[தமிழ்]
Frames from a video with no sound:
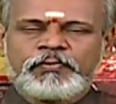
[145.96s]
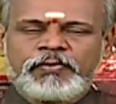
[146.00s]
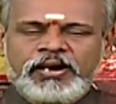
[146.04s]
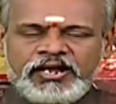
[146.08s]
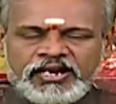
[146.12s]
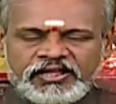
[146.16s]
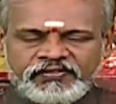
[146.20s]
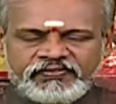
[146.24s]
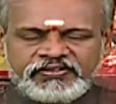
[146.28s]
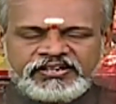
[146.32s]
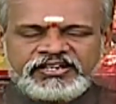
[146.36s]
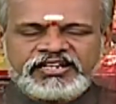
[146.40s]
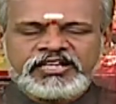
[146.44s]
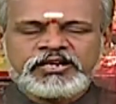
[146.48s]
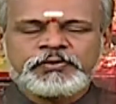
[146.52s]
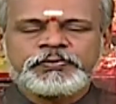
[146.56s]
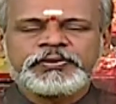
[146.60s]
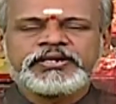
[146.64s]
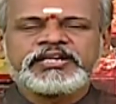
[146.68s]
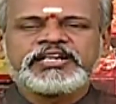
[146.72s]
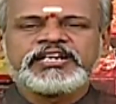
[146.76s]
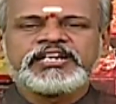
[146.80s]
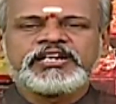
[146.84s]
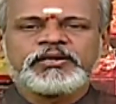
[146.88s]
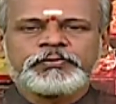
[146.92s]
மனதில்
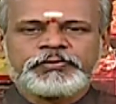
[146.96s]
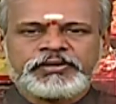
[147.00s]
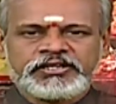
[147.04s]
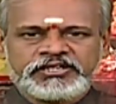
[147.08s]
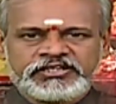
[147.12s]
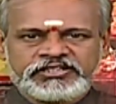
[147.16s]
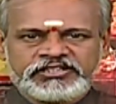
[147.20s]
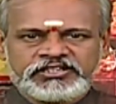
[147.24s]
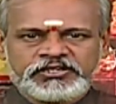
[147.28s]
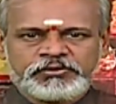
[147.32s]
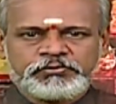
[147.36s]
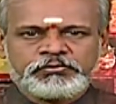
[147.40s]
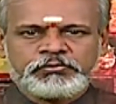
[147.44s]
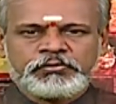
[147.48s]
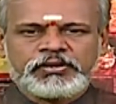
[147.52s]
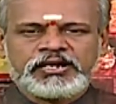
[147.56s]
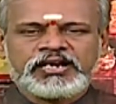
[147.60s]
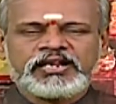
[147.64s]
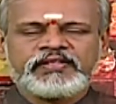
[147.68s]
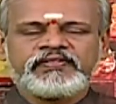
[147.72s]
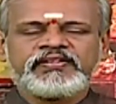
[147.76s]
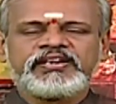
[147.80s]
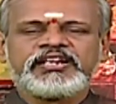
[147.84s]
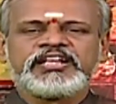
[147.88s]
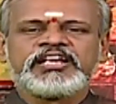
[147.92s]
ஏற்படுகின்ற பதட்டம்
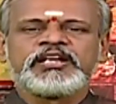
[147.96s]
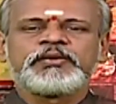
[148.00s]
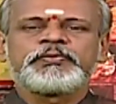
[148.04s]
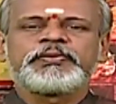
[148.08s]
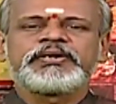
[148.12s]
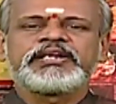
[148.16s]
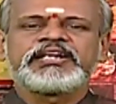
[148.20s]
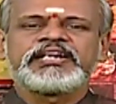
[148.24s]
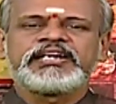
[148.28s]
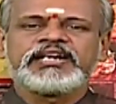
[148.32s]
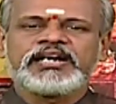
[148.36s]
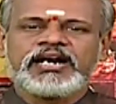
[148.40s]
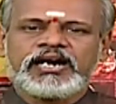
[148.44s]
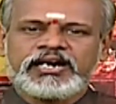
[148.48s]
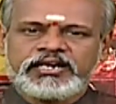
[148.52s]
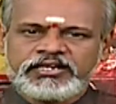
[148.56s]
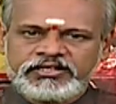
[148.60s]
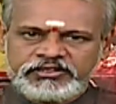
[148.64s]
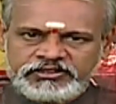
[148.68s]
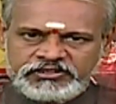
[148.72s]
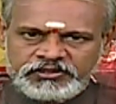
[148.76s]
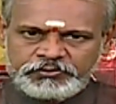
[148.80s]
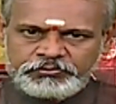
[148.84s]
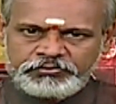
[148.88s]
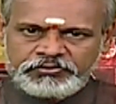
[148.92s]
மனதில் ஏற்படுகின்ற
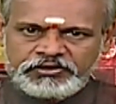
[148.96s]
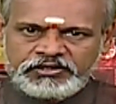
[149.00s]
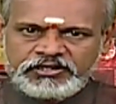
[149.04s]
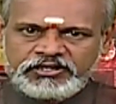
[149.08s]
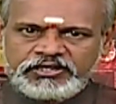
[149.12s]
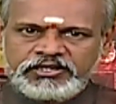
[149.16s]
அழுத்தம்